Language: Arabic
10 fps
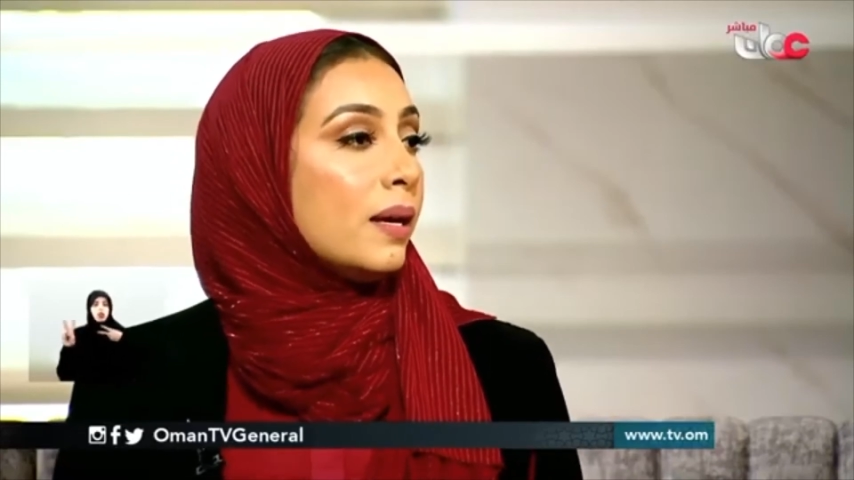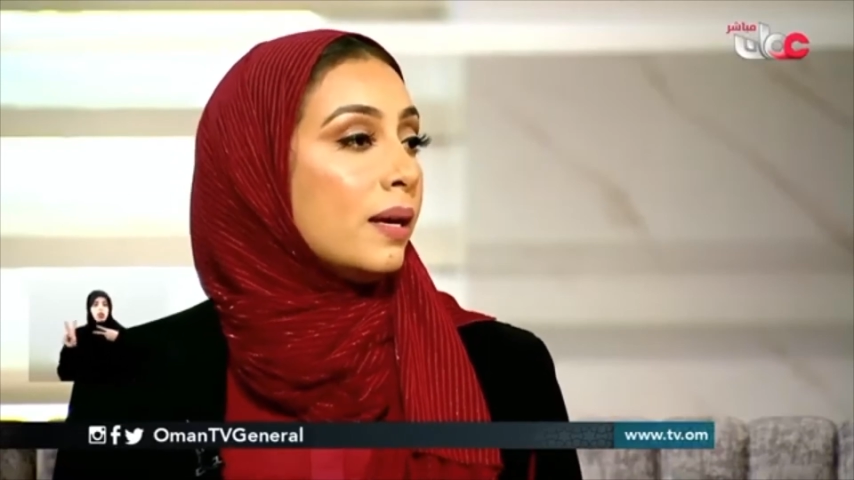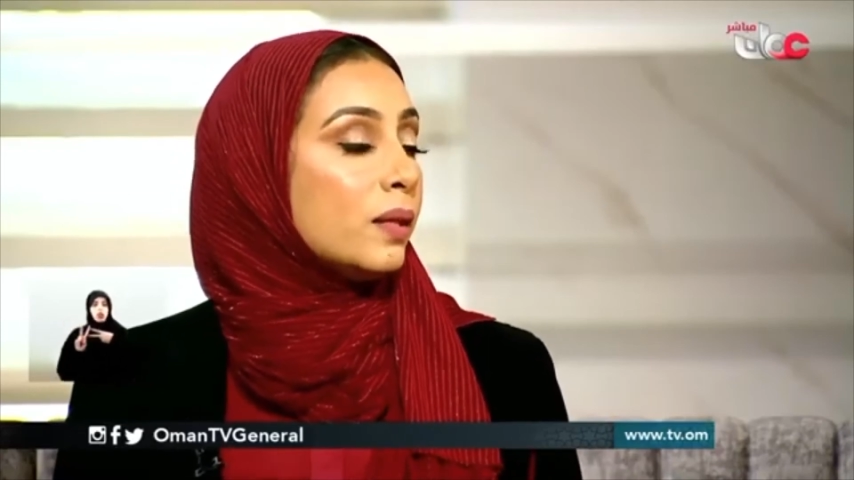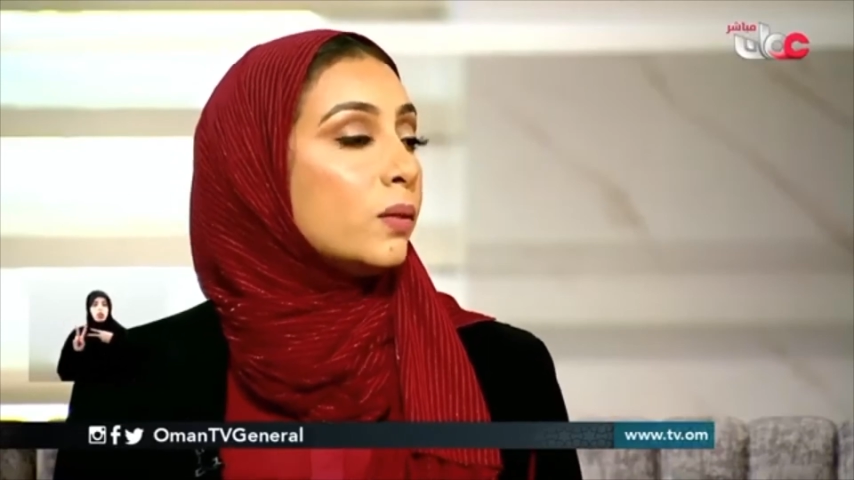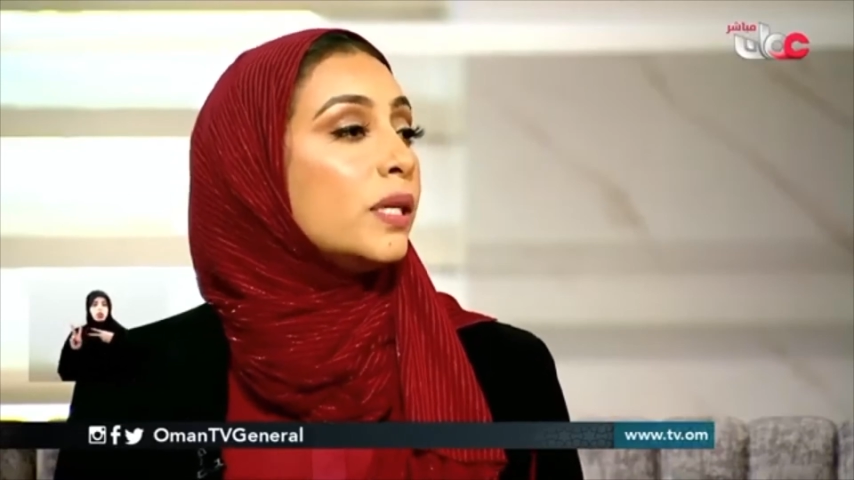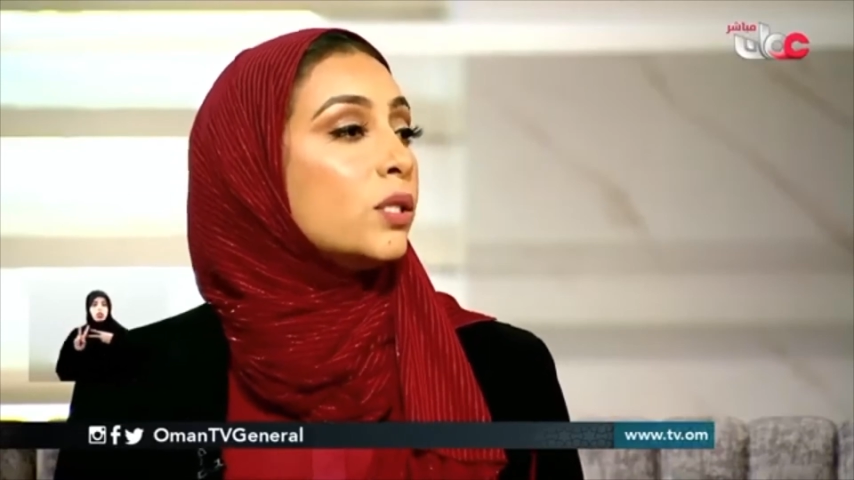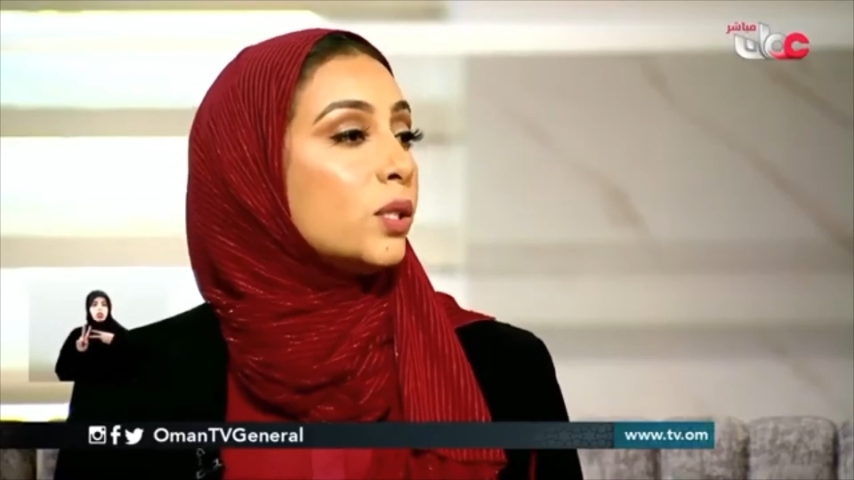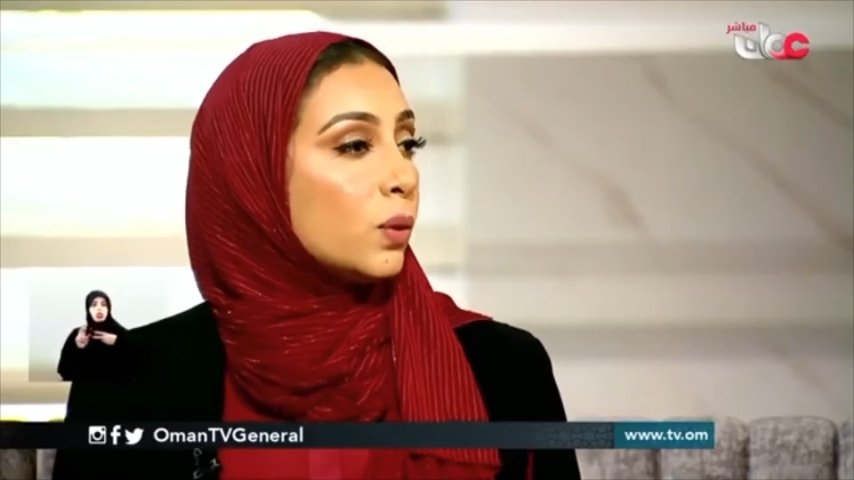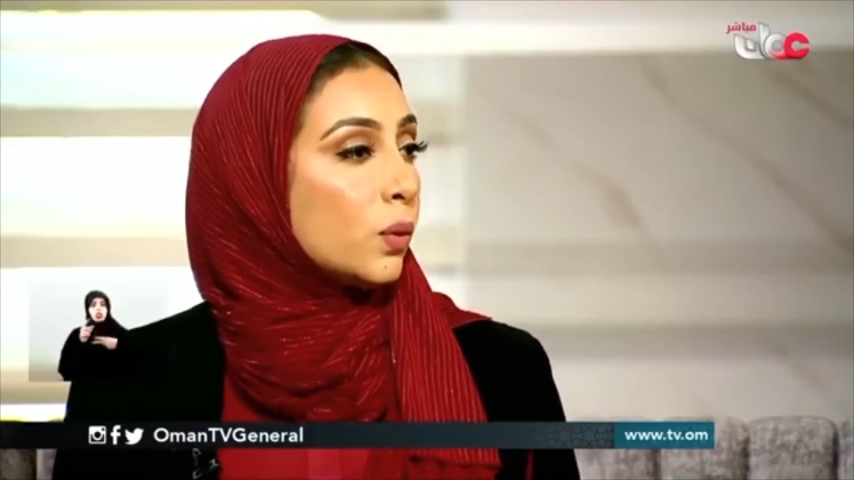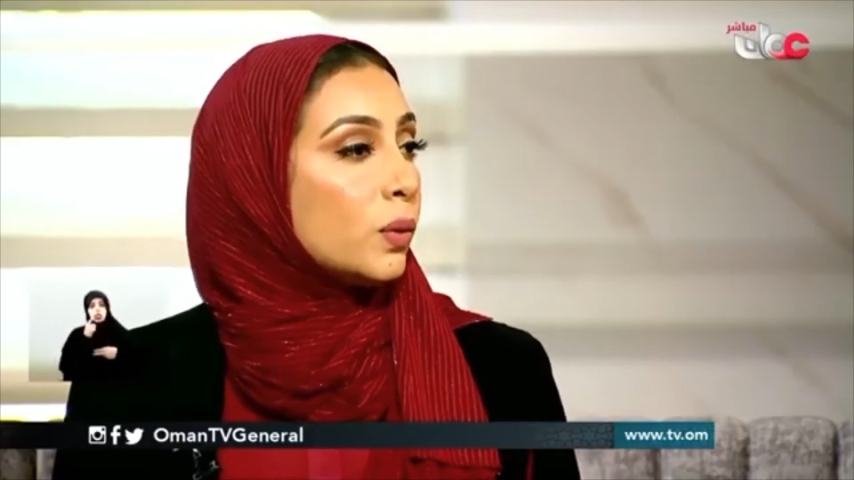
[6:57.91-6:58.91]
آه،
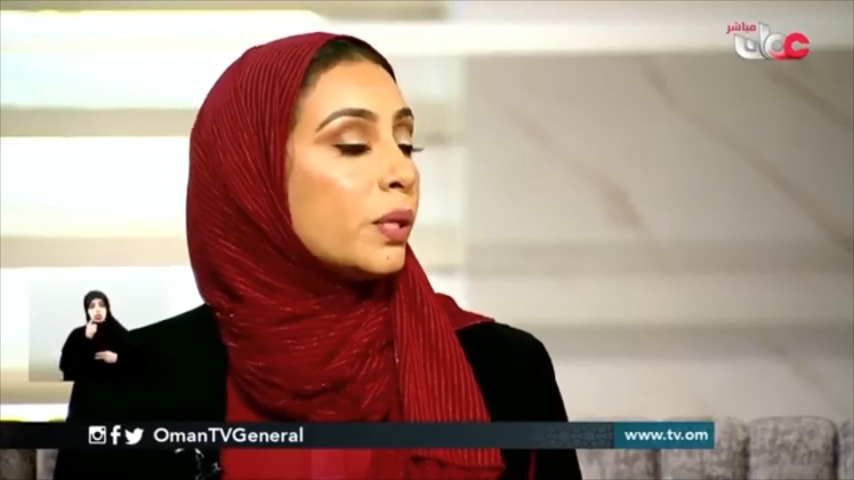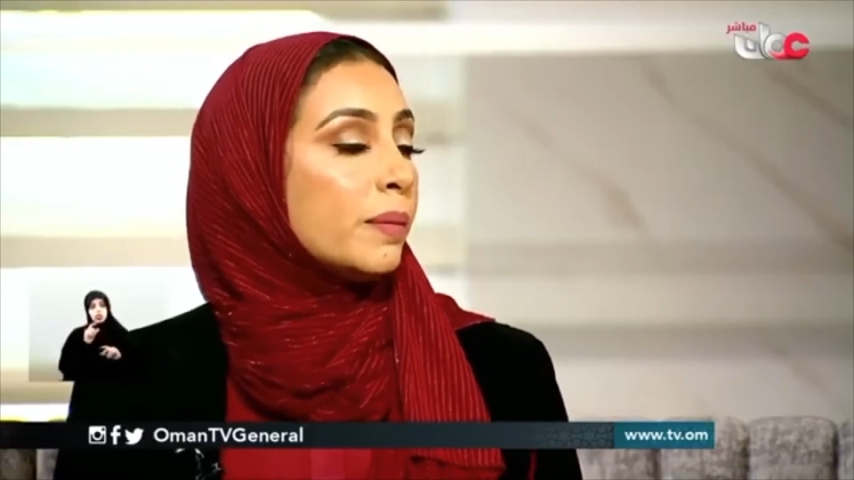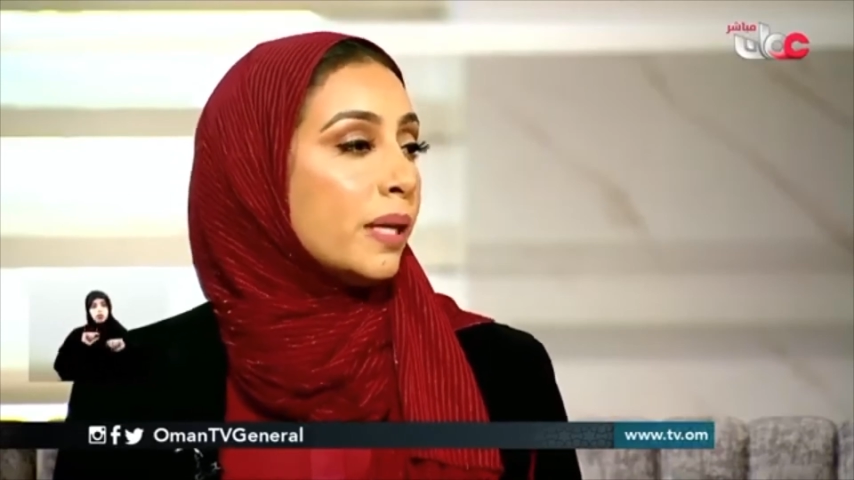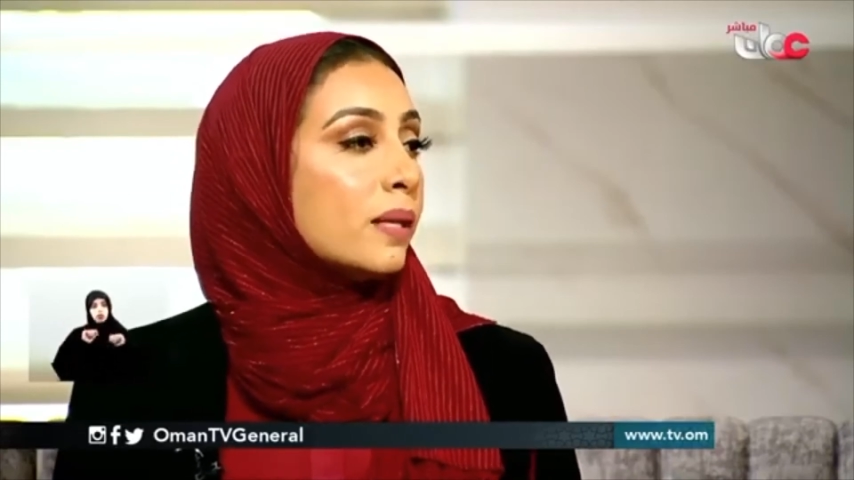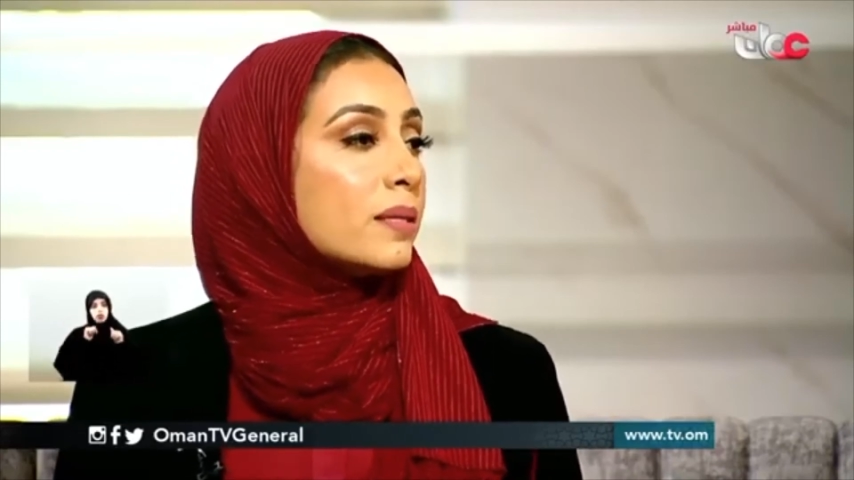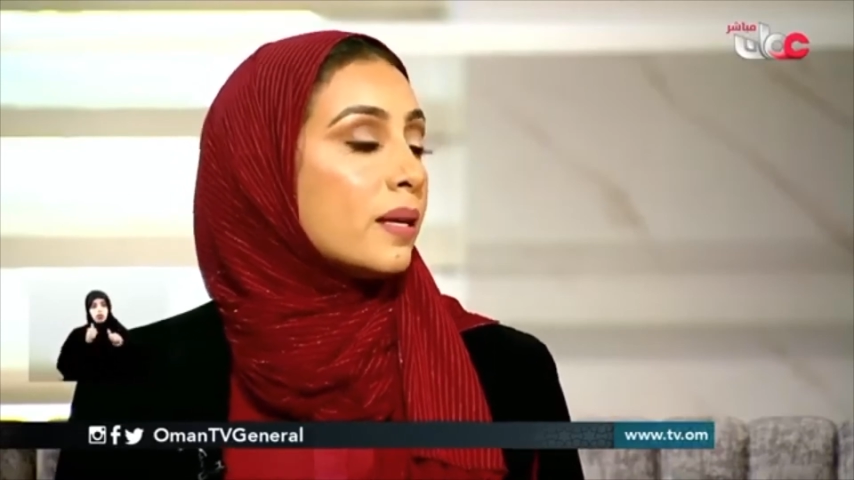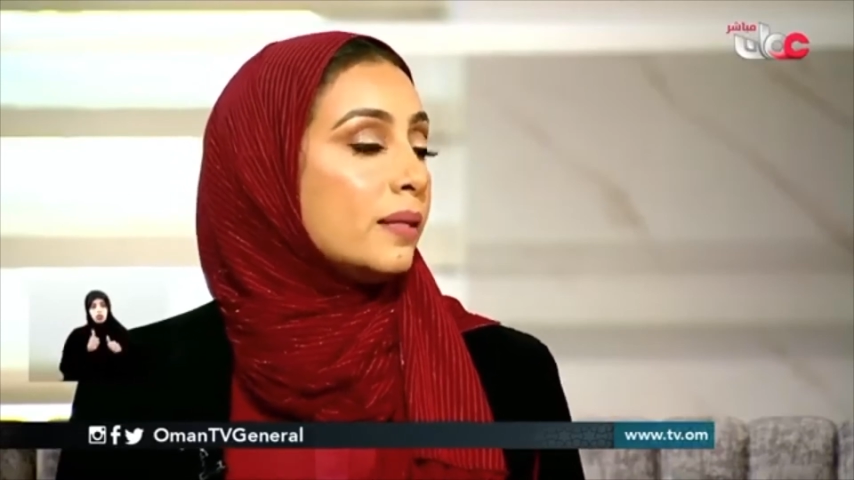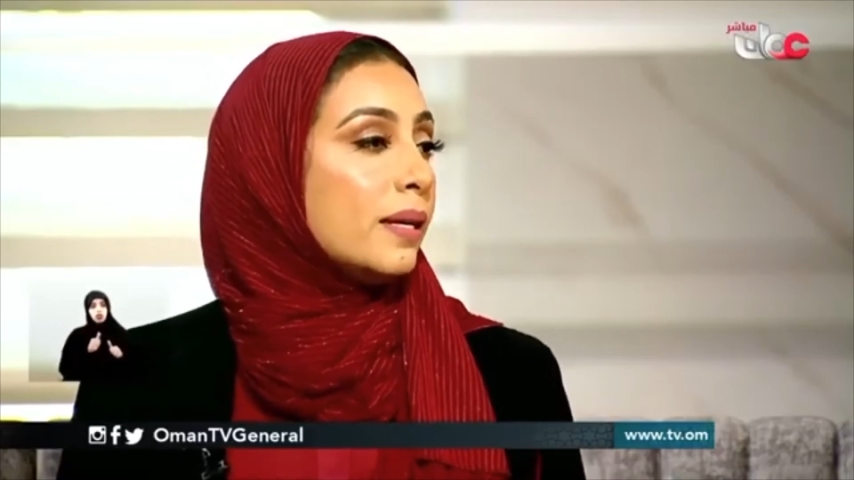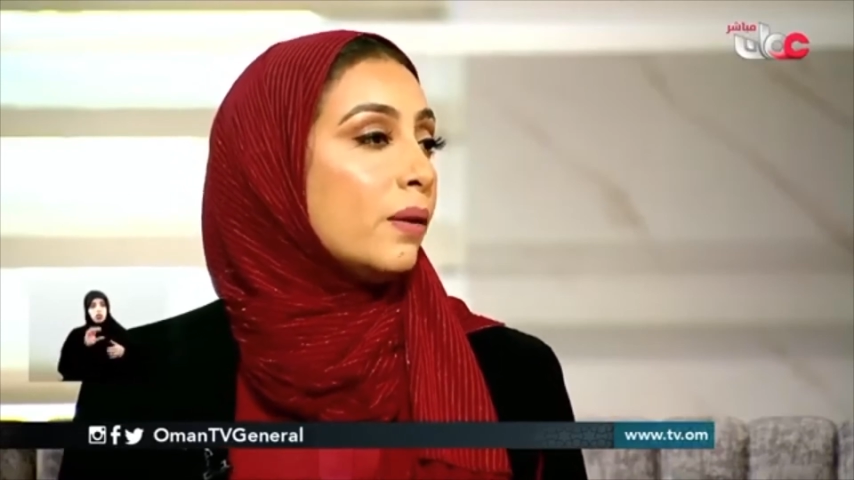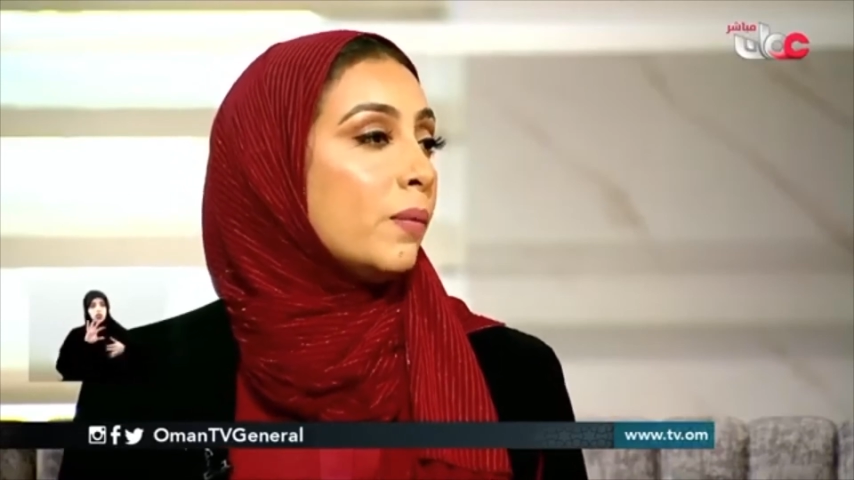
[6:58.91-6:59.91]
تدشنه الجمعية
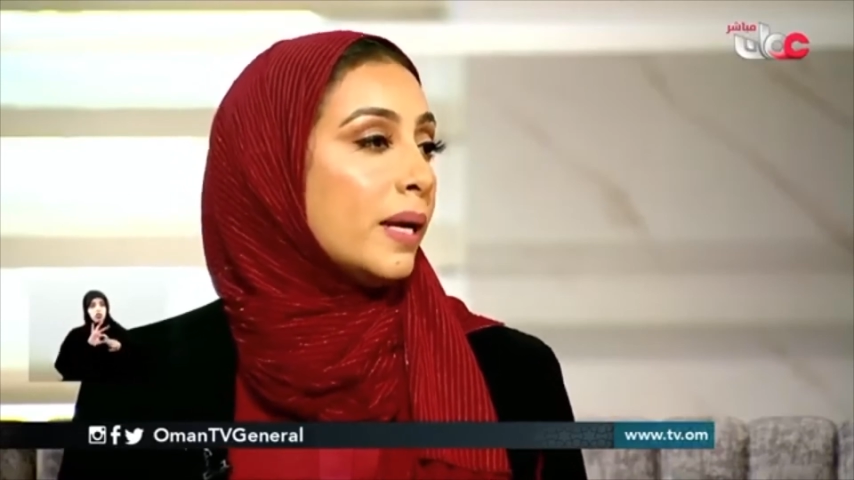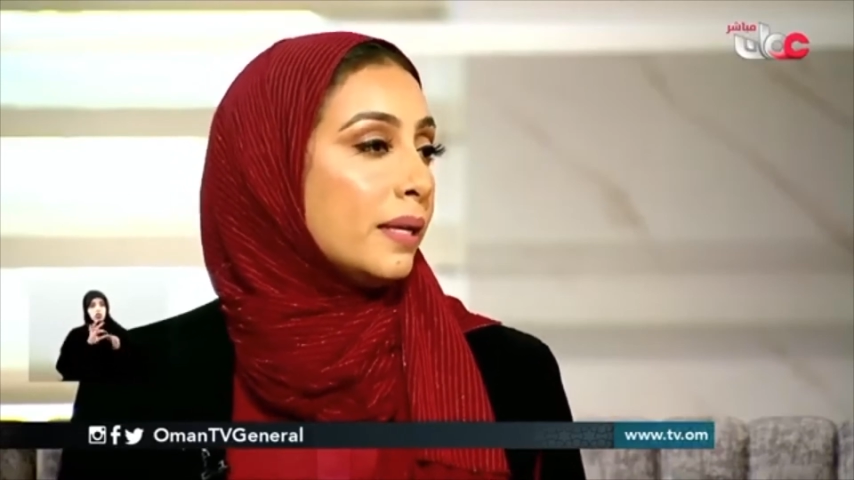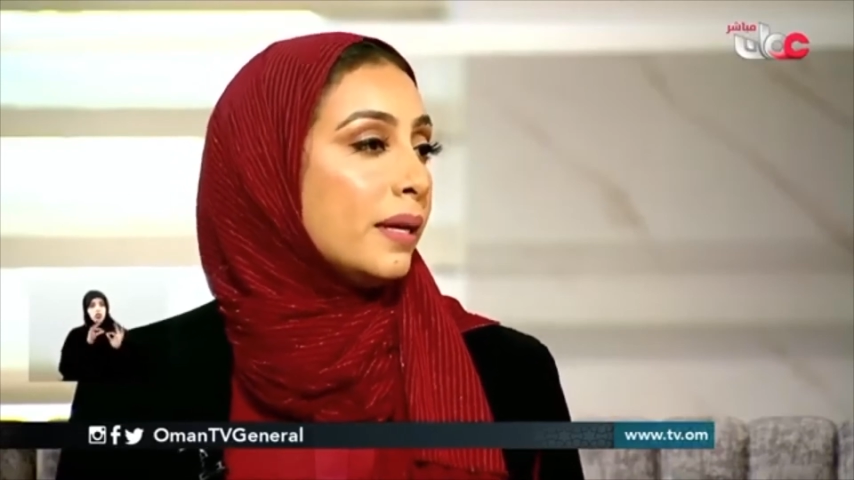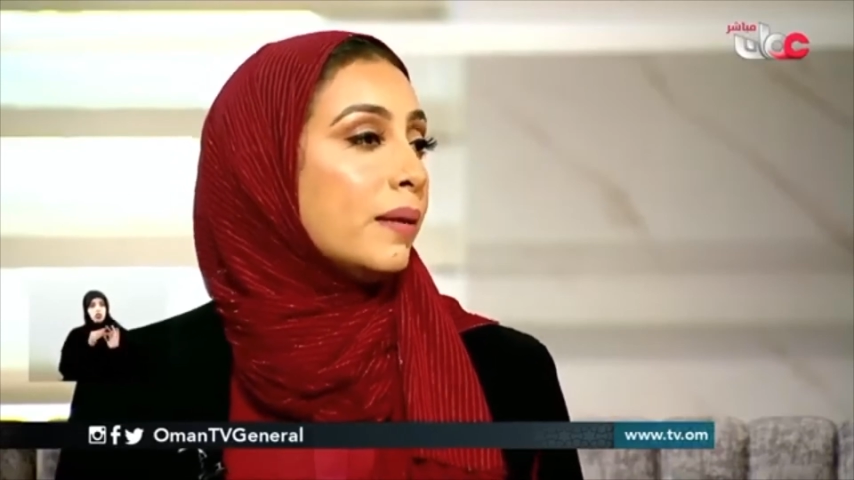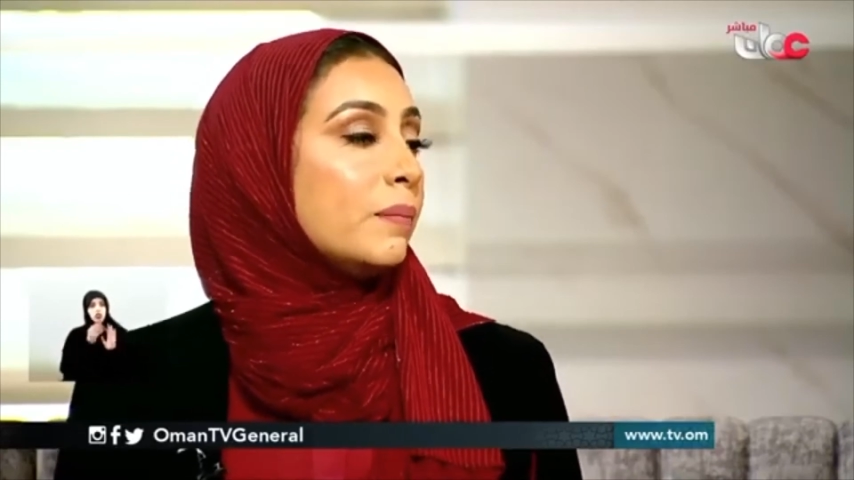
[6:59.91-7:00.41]
الاقتصادية العمانية